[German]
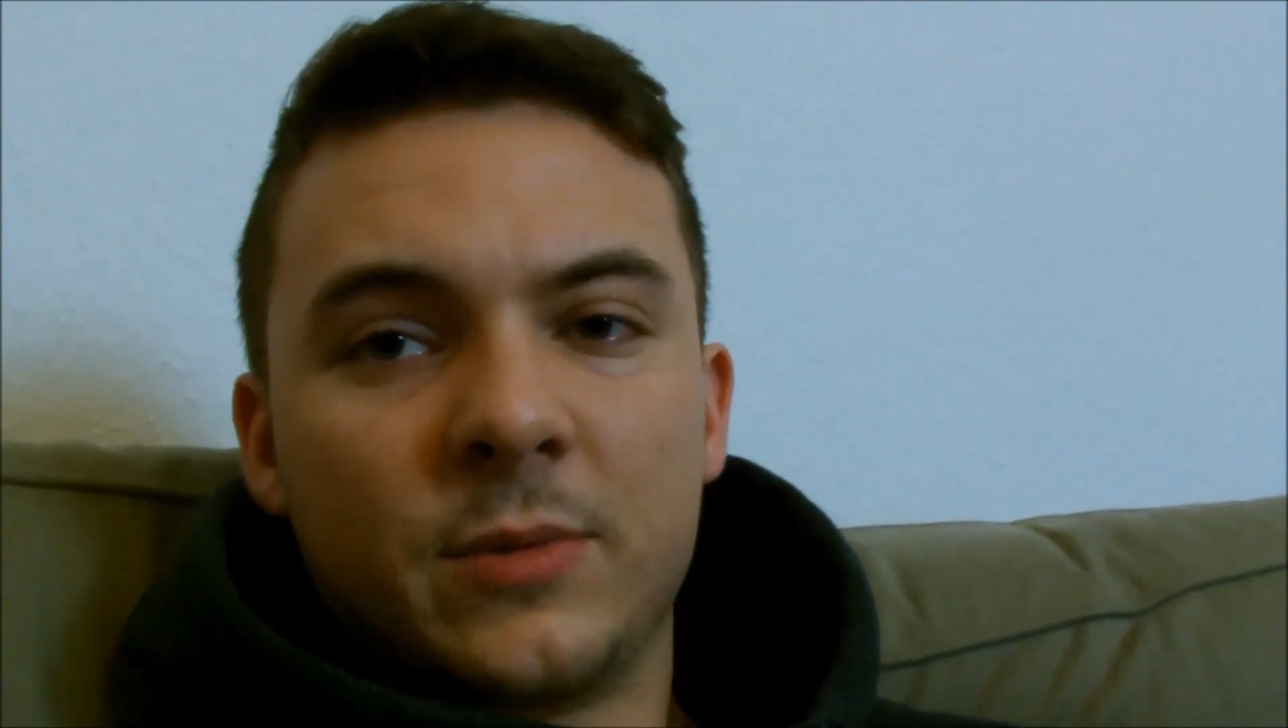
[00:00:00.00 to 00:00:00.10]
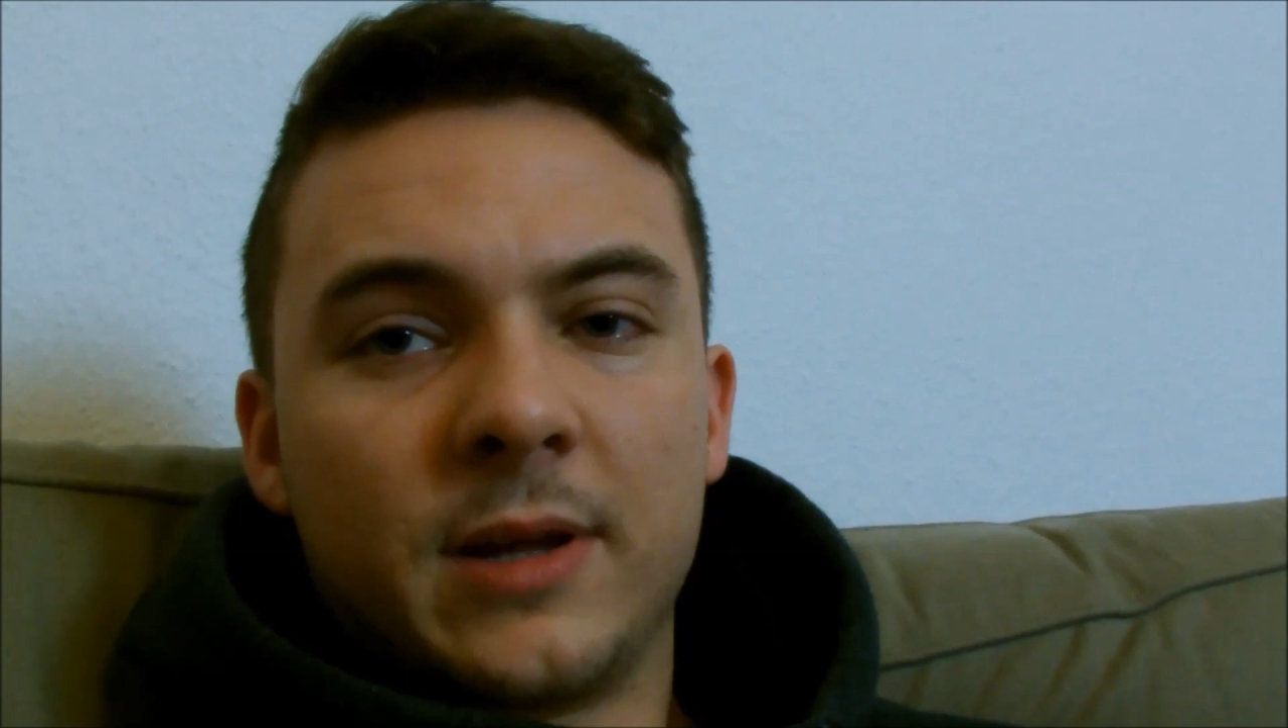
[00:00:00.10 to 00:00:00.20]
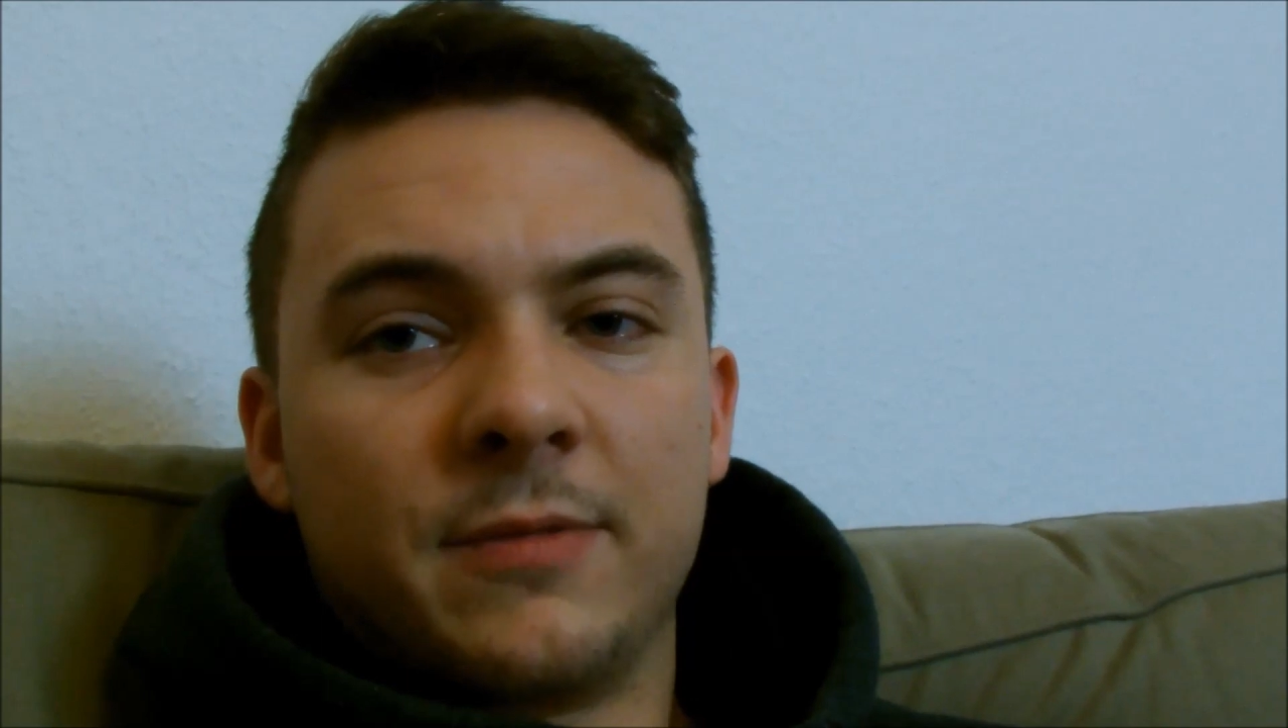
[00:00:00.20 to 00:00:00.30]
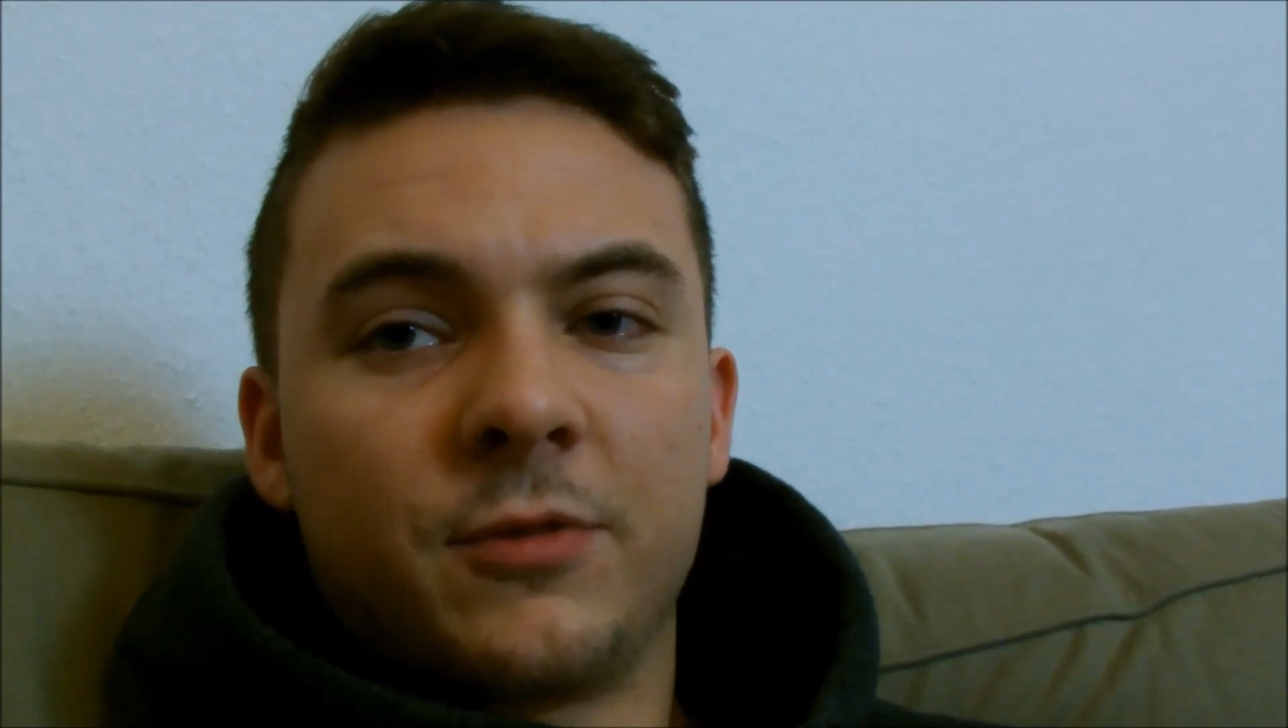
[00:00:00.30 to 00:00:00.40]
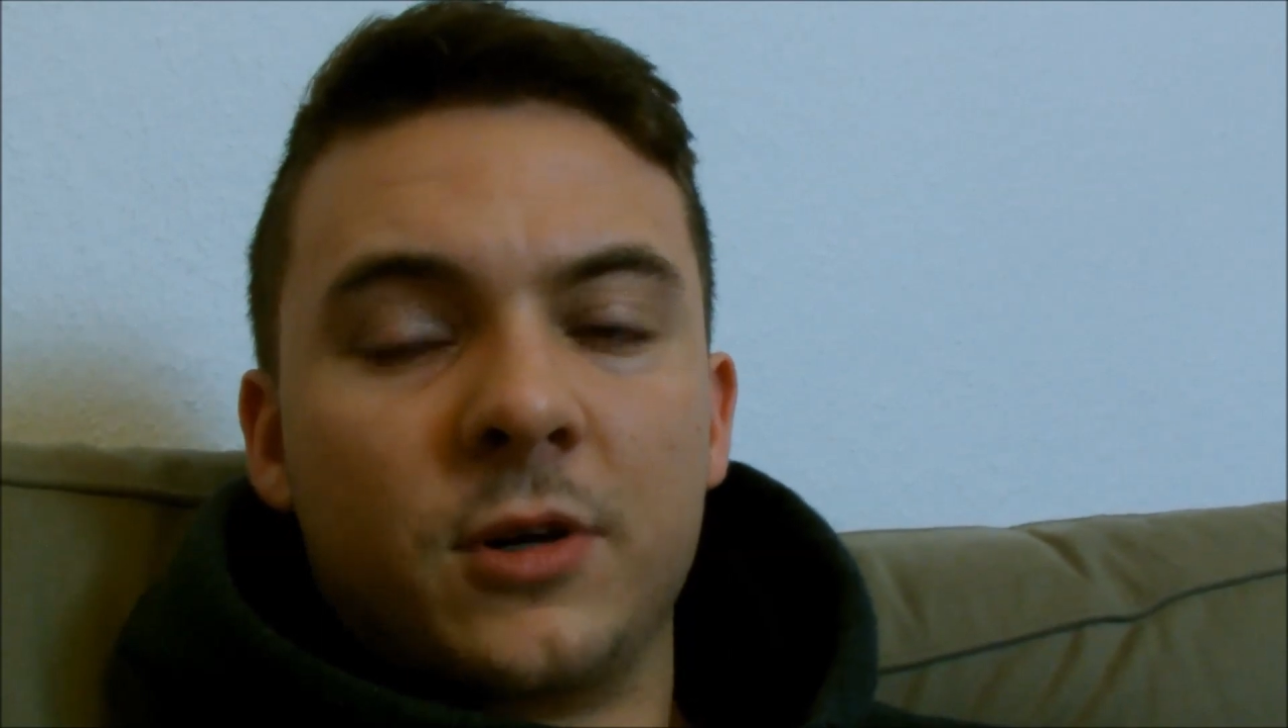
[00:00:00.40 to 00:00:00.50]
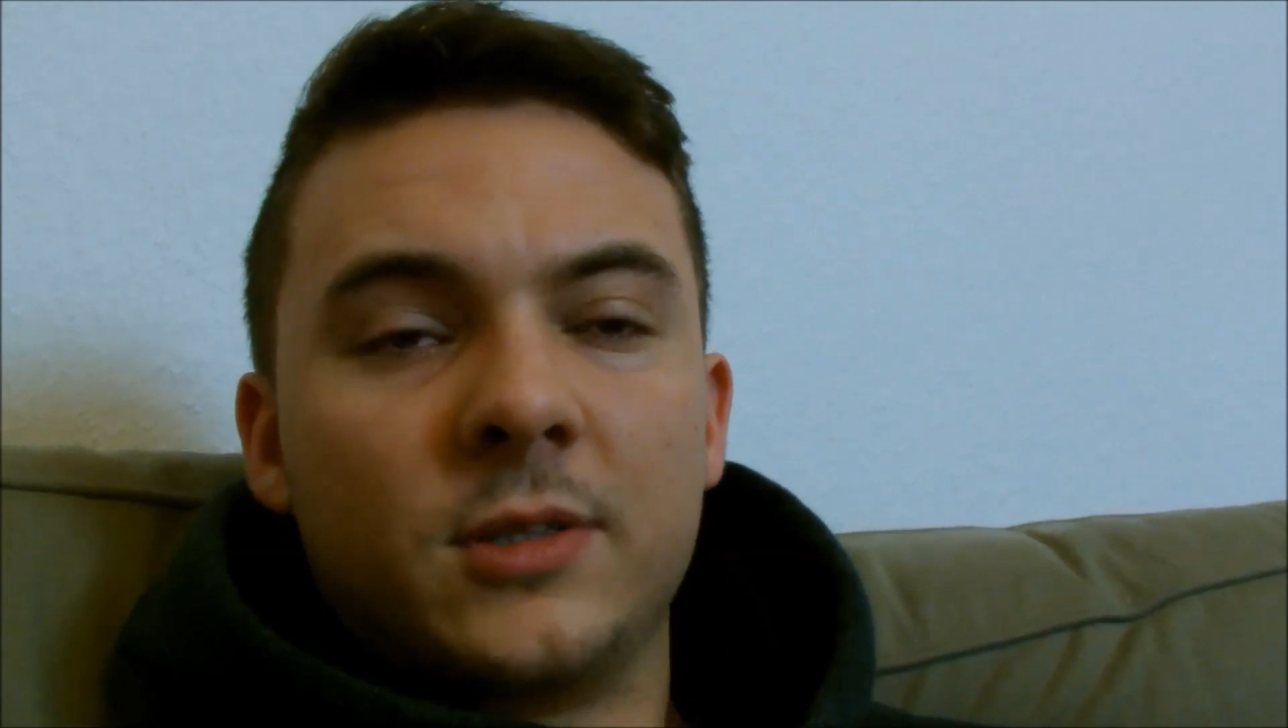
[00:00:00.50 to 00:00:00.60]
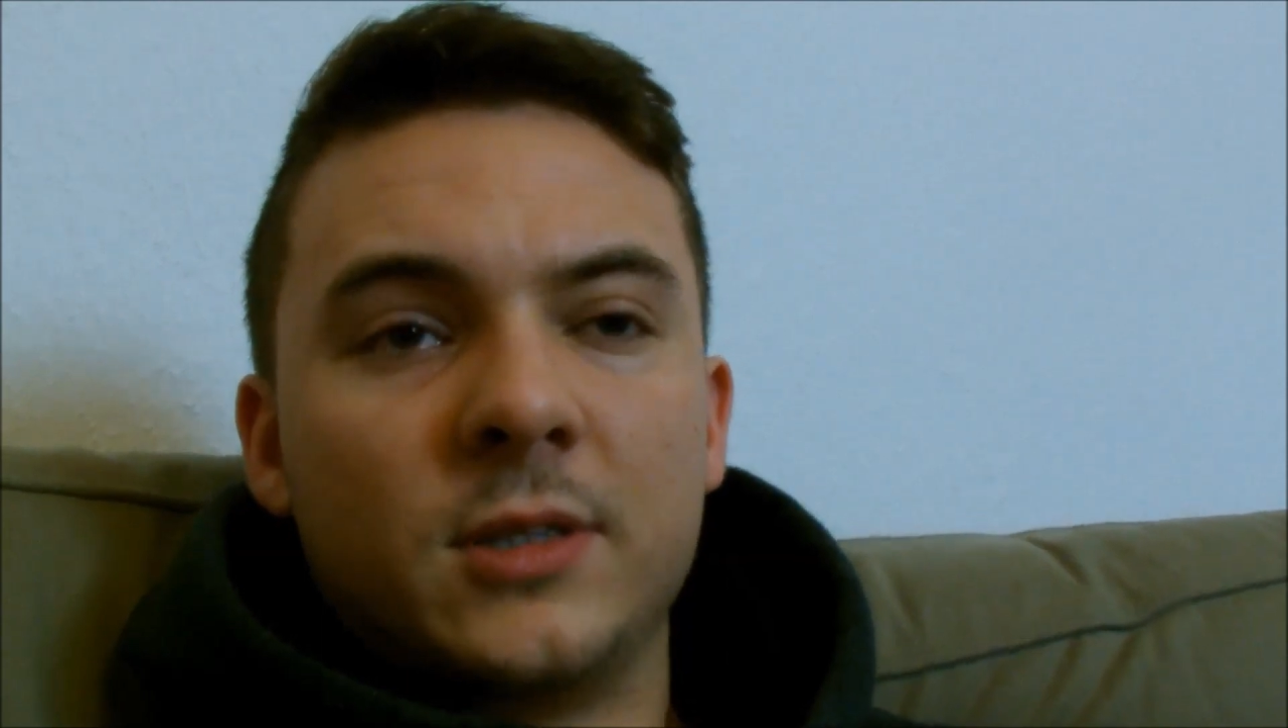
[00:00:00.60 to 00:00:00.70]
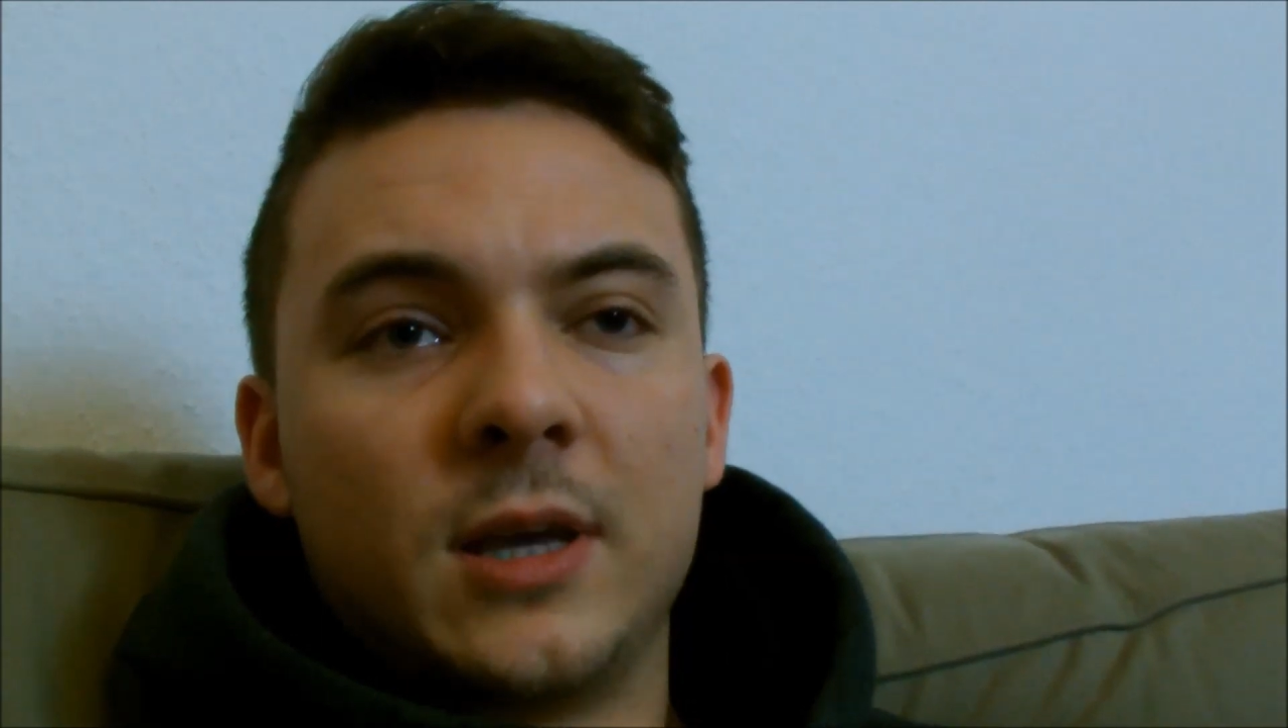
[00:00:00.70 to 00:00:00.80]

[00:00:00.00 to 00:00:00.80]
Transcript: meiner Freundin,